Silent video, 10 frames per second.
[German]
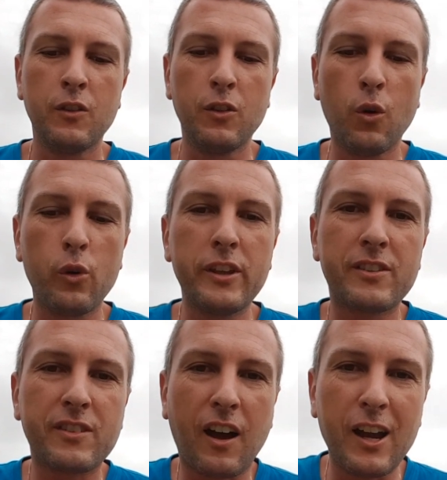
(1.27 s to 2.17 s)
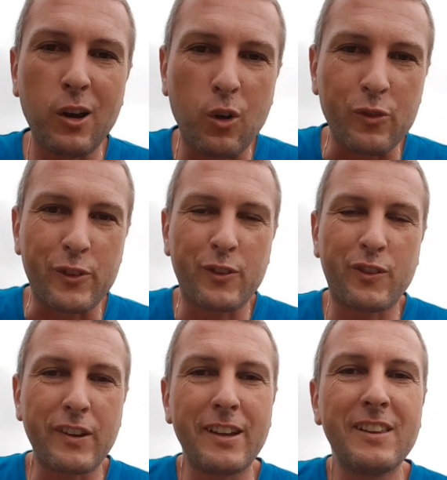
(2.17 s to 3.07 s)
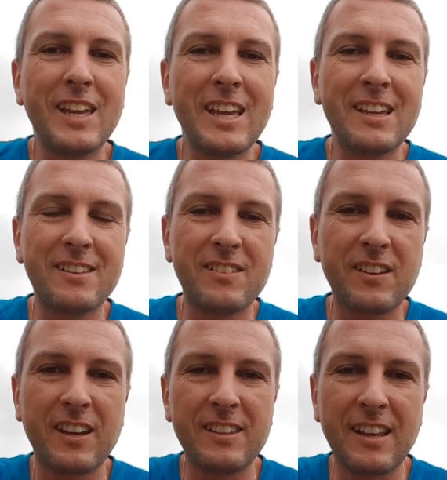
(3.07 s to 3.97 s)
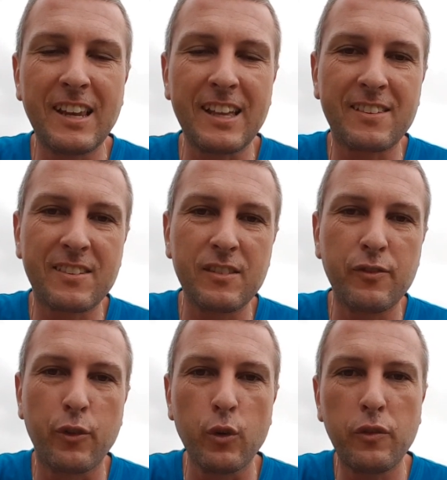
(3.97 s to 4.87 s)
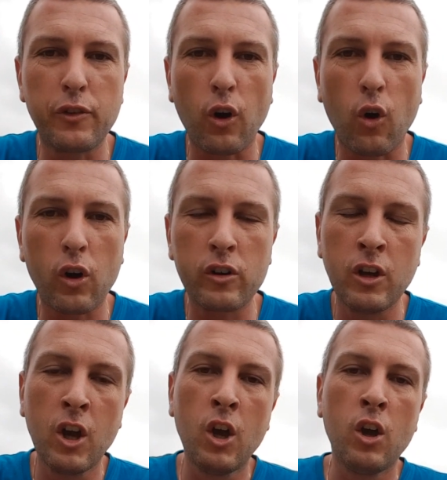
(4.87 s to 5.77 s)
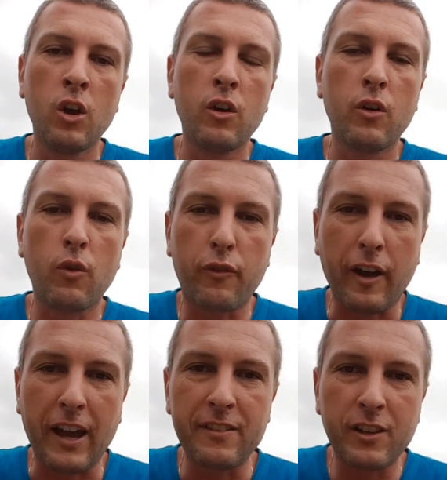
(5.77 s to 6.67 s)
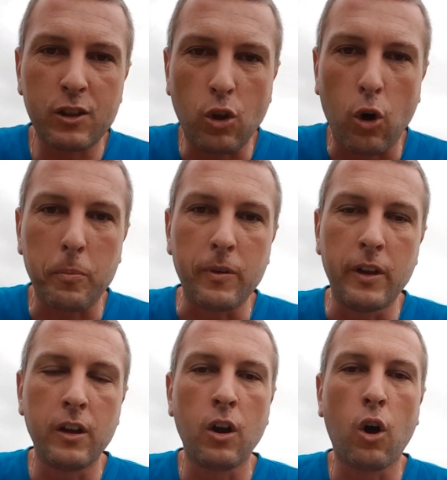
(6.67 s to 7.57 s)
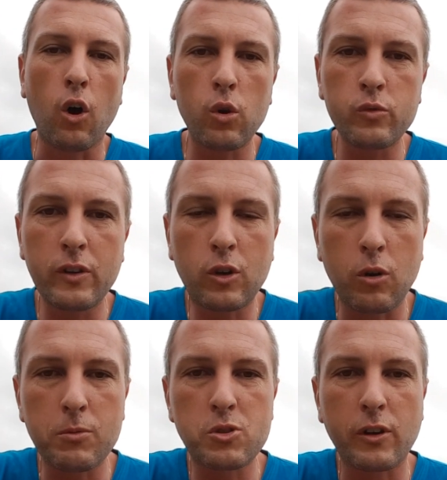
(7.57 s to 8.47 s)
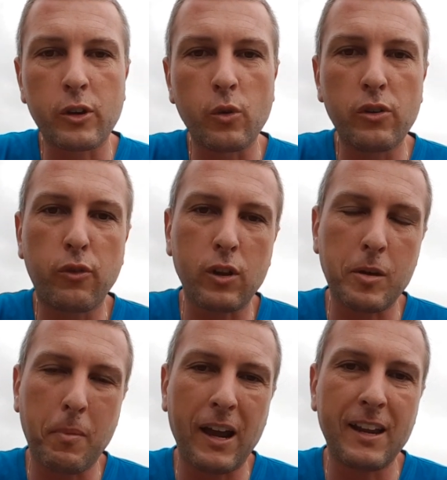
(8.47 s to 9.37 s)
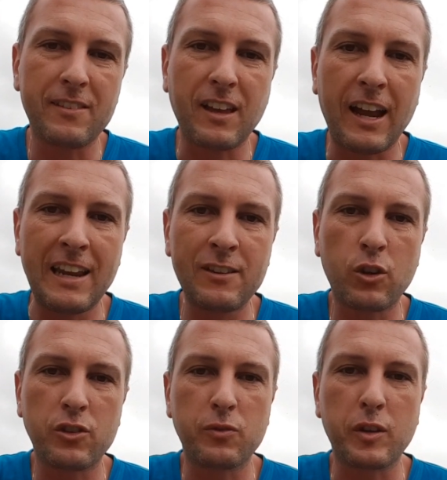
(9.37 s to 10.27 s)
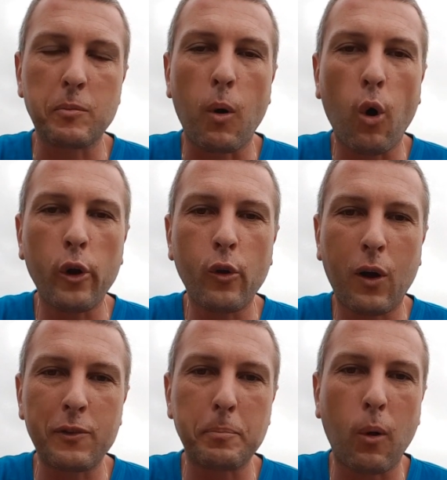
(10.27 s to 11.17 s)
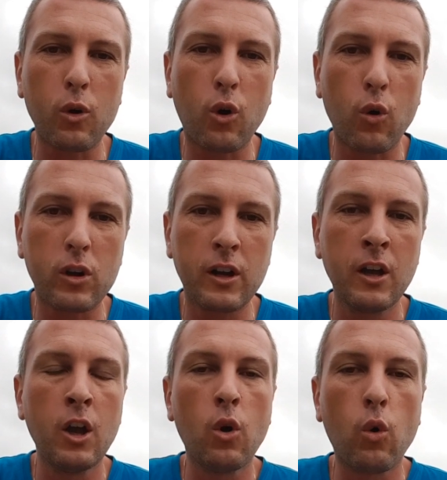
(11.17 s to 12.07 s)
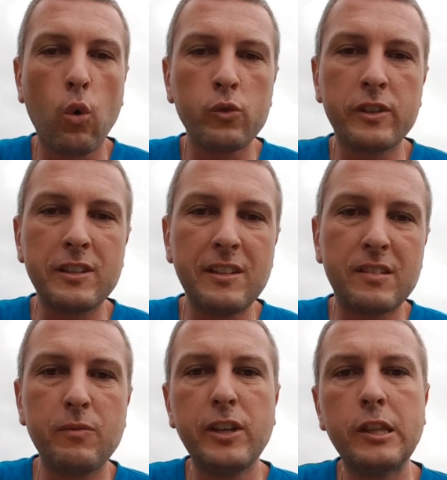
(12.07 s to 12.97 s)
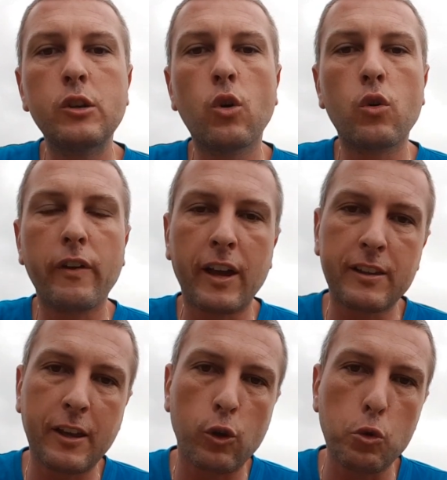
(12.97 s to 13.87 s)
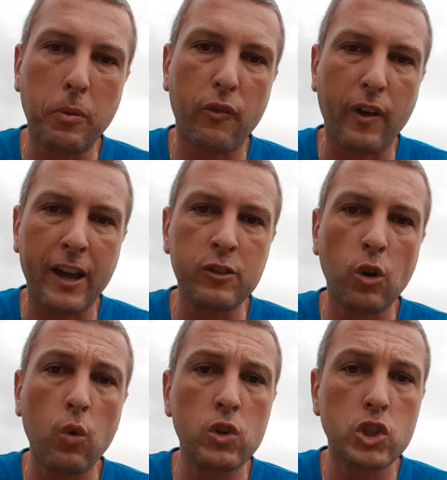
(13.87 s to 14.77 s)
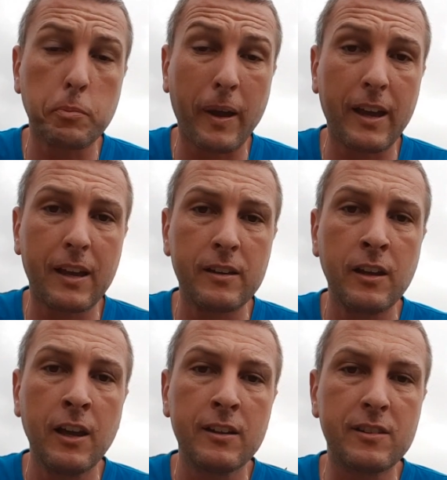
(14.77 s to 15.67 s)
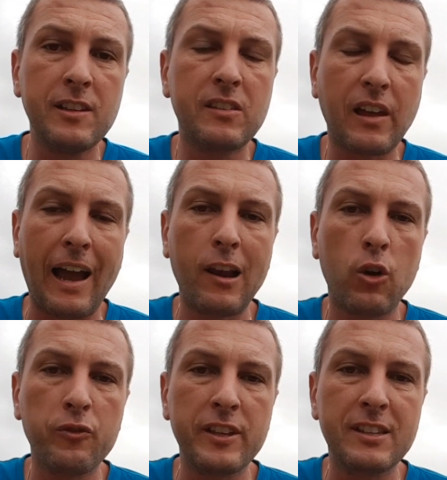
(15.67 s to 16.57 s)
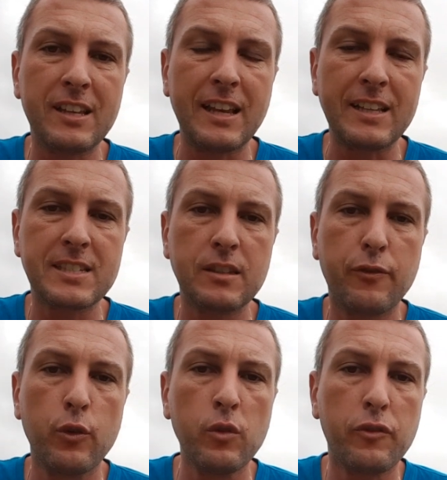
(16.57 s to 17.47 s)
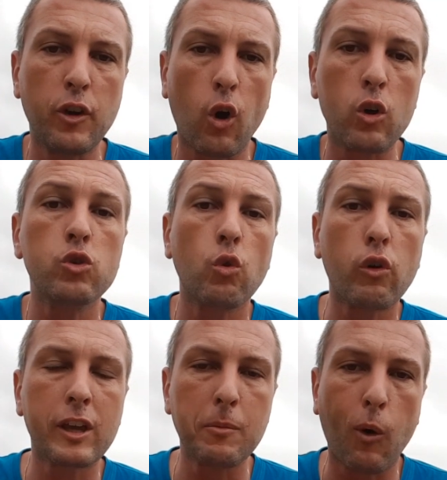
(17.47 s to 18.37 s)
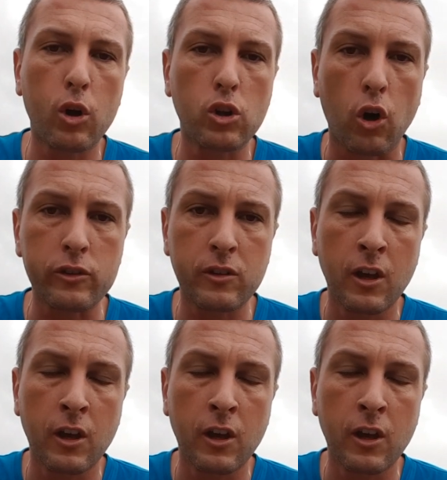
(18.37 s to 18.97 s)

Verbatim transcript: Neues Thailand. Zehn Dinge, die sich in den letzten fünf Jahren verändert haben. Hallo und willkommen zu einer neuen Folge Meile in Thailand. Da ist wieder Mario aus Bangkok. Und in diesem Video werde ich über Veränderungen sprechen, die Thailand in den letzten fünf Jahren durchgemacht hat.